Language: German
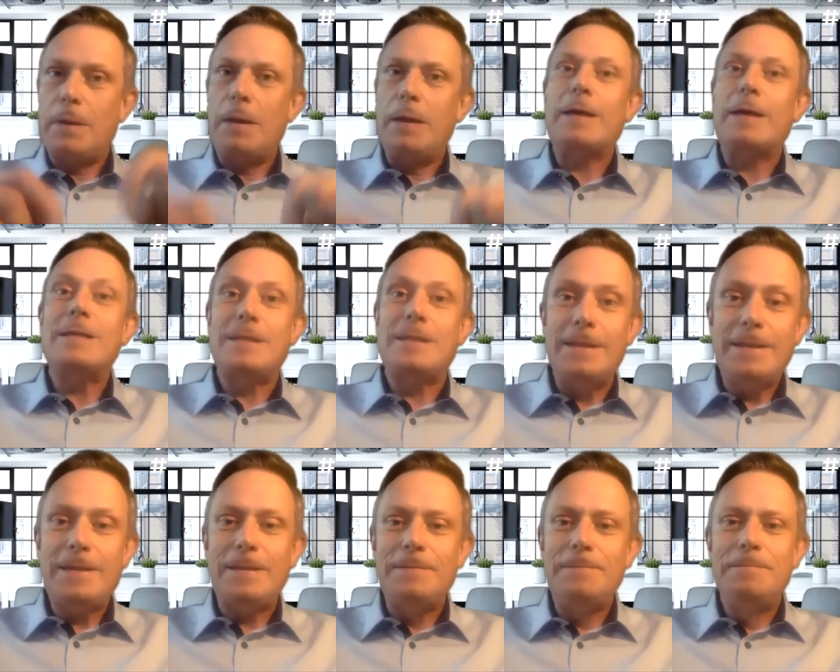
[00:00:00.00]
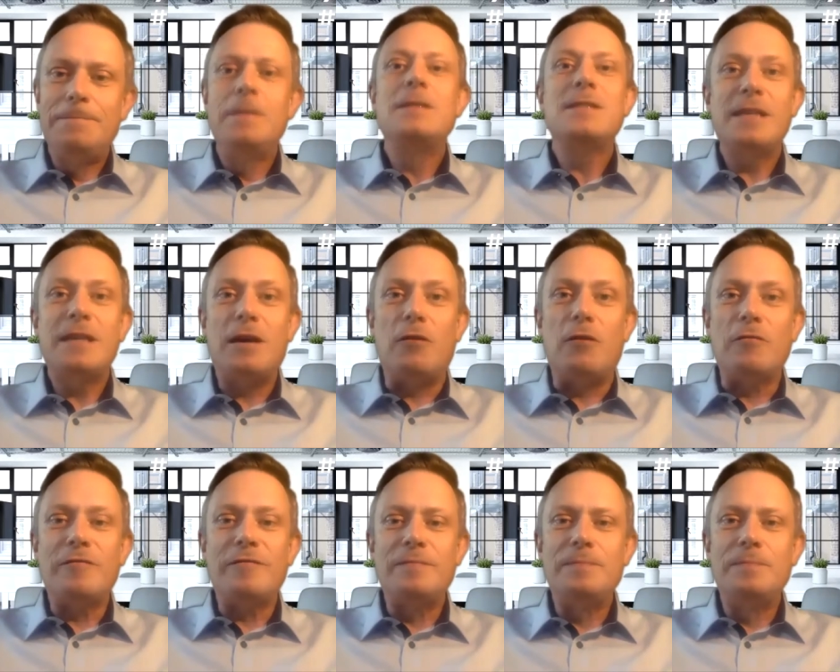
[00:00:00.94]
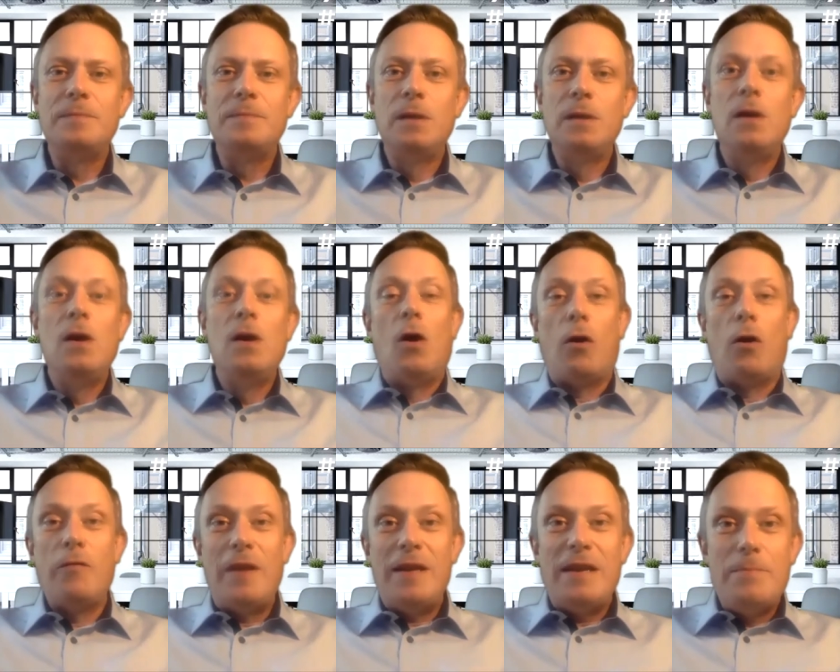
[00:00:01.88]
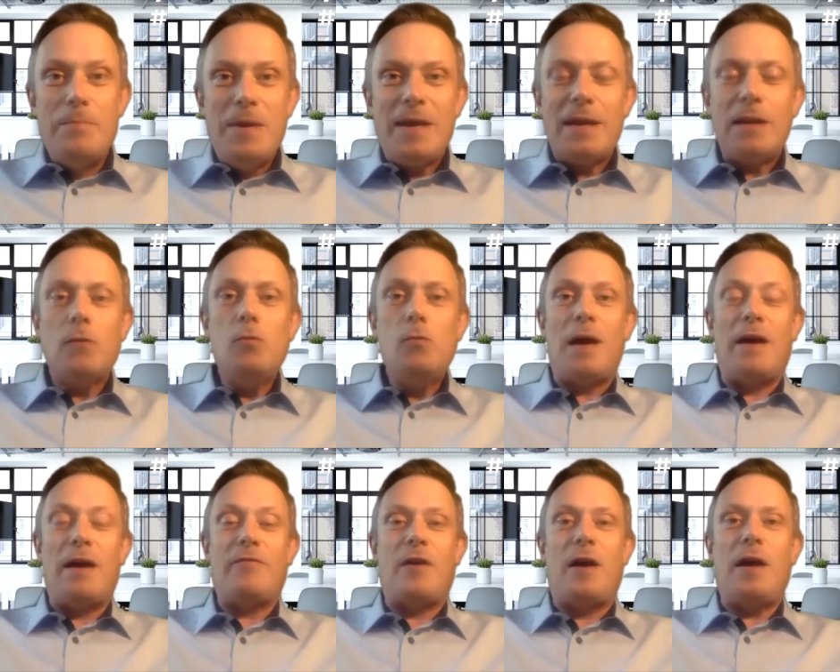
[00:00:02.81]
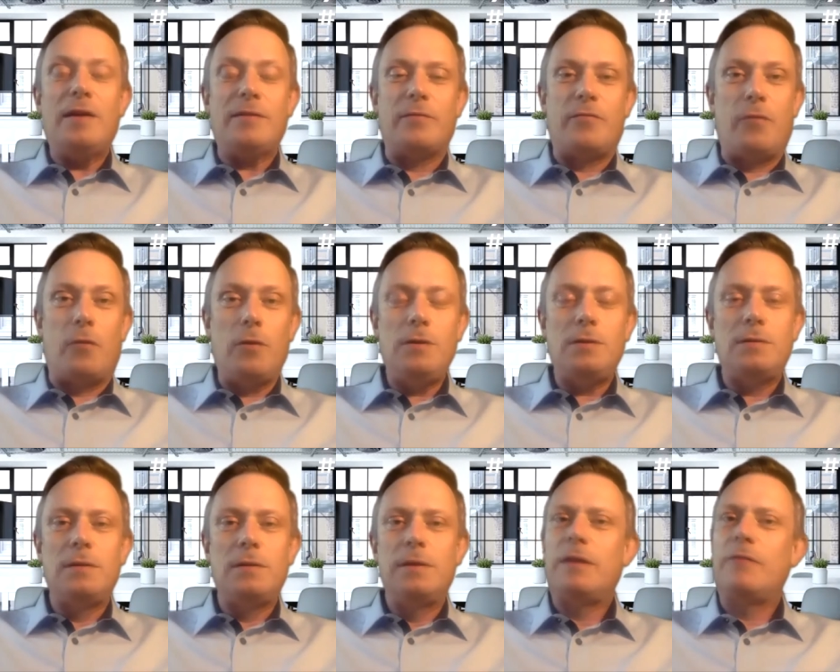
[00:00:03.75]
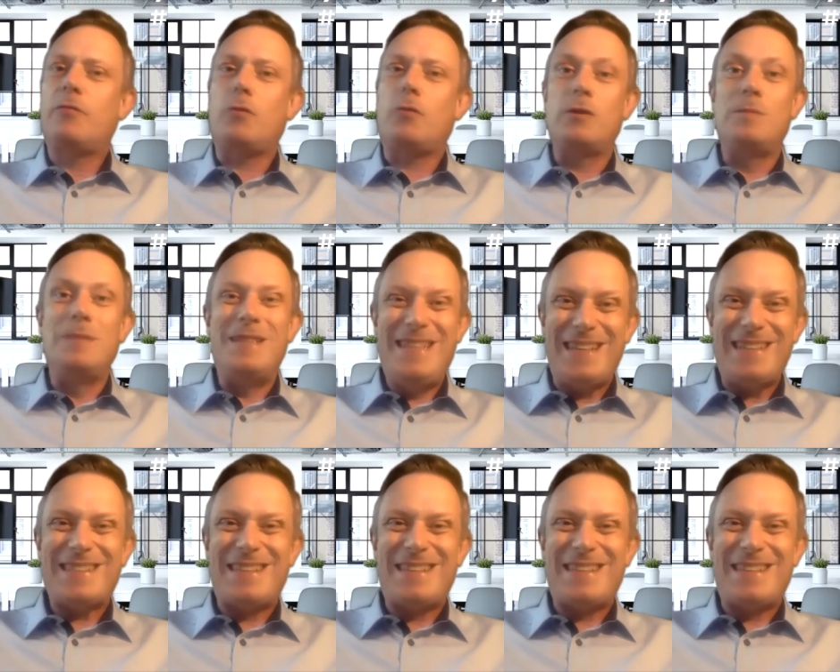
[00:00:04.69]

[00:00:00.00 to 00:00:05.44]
Richtig, sie kaufen. Und wenn ihr mehr darüber erfahren wollt, dann freue ich mich jetzt